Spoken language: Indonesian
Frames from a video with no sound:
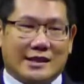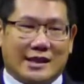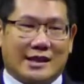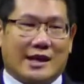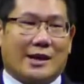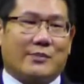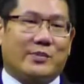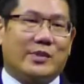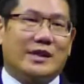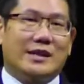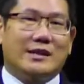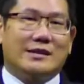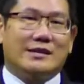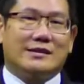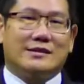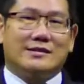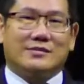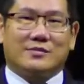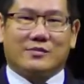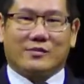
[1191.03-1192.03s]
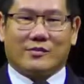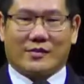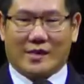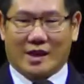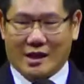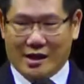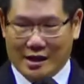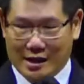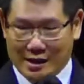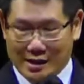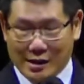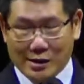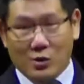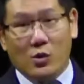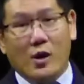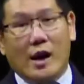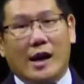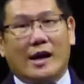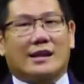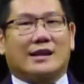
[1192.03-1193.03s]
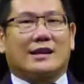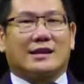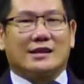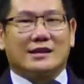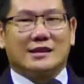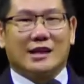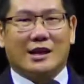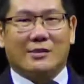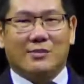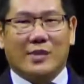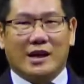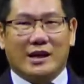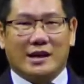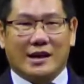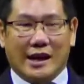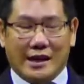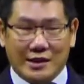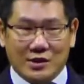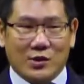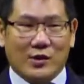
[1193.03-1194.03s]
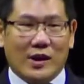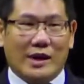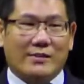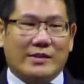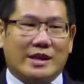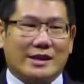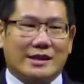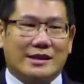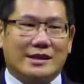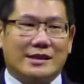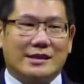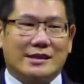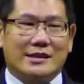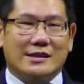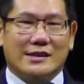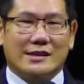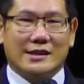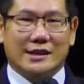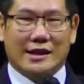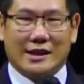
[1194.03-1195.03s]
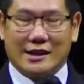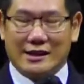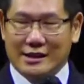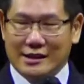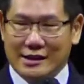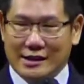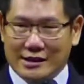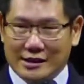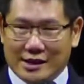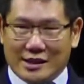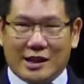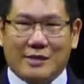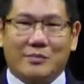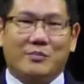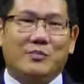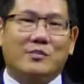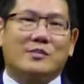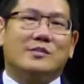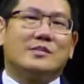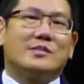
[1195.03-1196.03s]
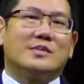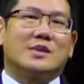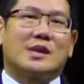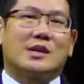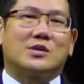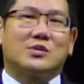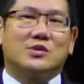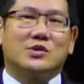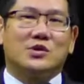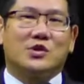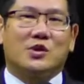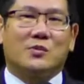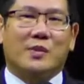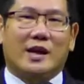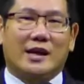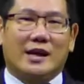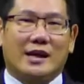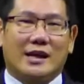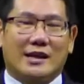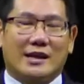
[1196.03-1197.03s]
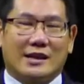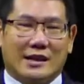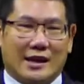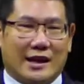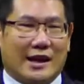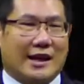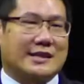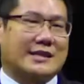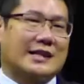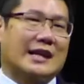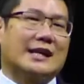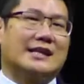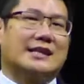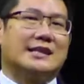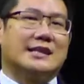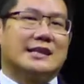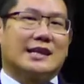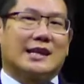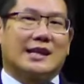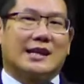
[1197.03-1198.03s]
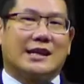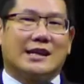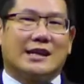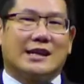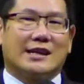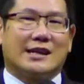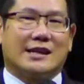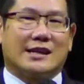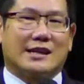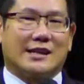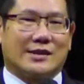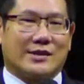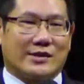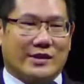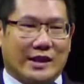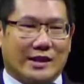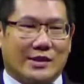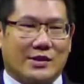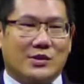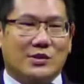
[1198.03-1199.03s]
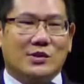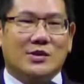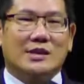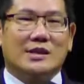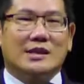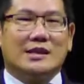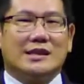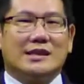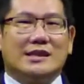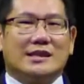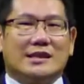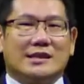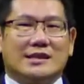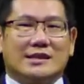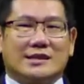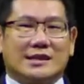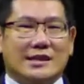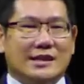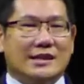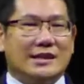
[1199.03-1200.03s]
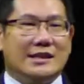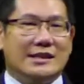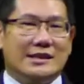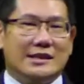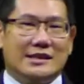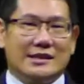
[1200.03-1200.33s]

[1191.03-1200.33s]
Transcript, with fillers: Tetapi keteguhan daripada gadis sulam ini, ya, tetap tertuju kepada kekasih hatinya, gitu. Yaitu si